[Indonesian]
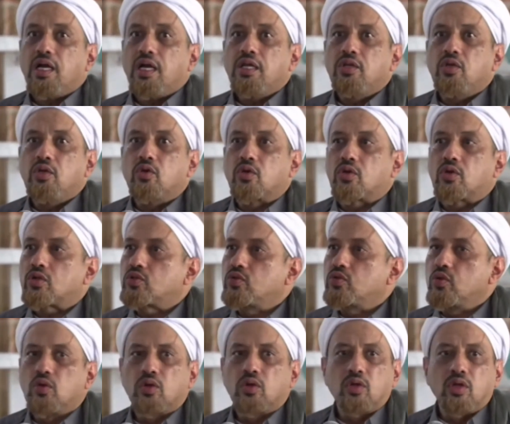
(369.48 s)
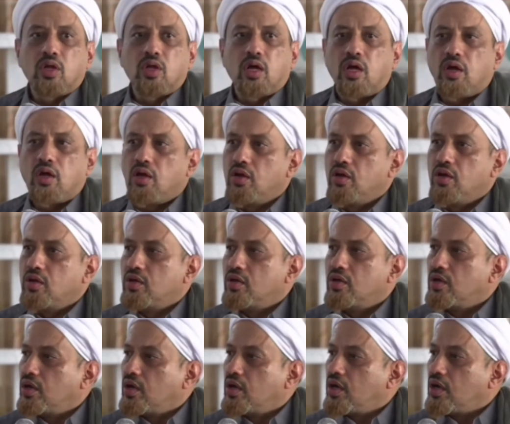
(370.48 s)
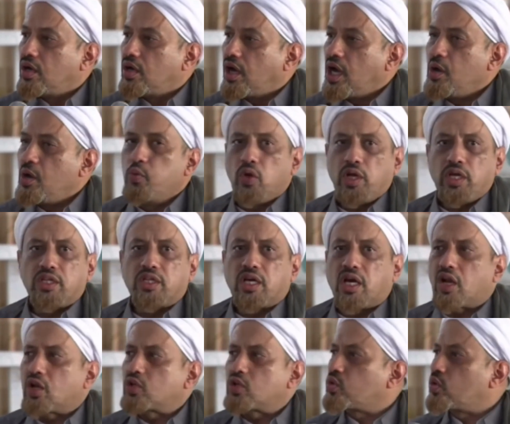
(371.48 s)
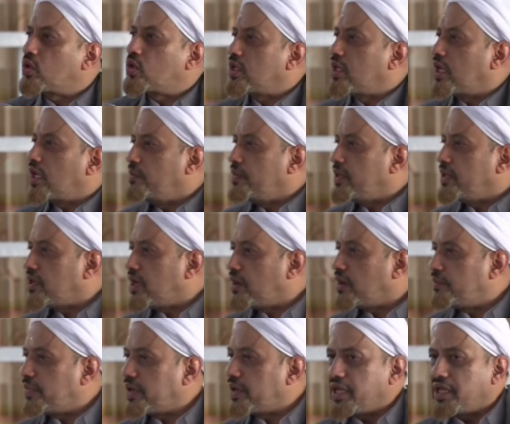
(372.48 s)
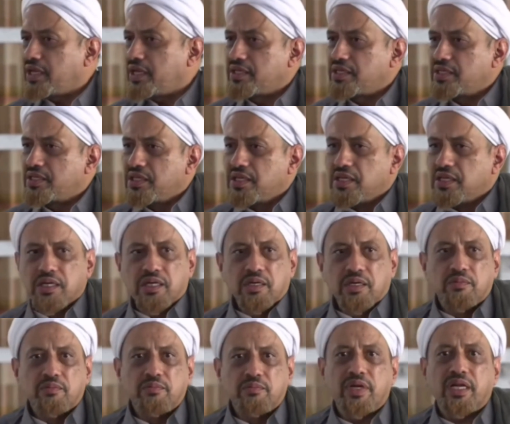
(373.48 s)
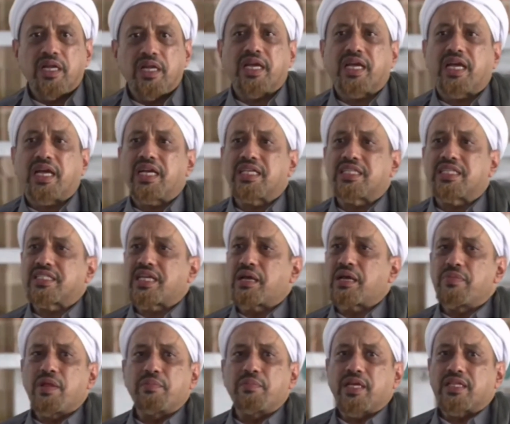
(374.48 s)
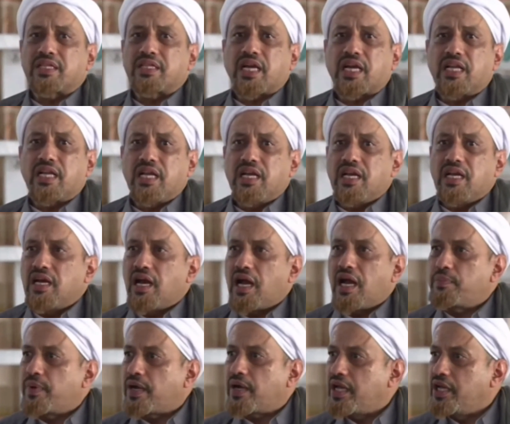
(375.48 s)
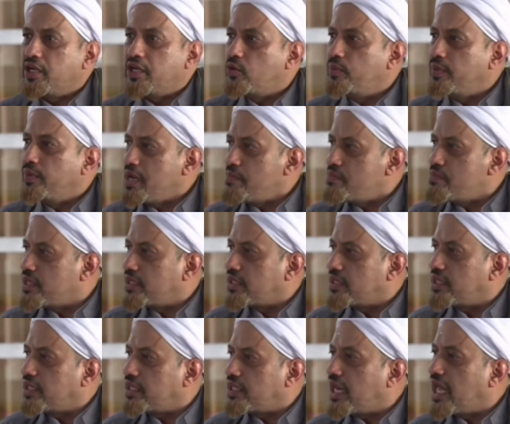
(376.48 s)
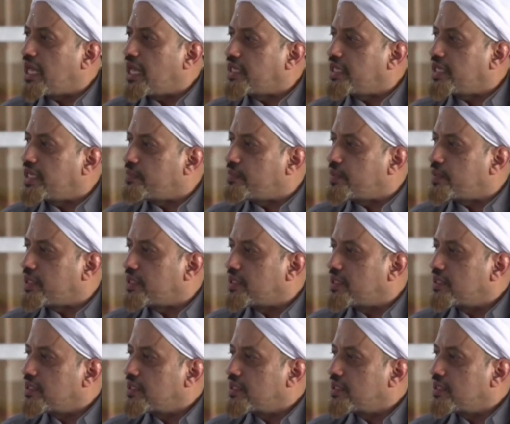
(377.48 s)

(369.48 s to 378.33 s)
Ahyun Rasulullah. Abu Ita Rasulullah min Mereka sambil menyatakan apakah hidup Nabi? Tidak lagi Nabi.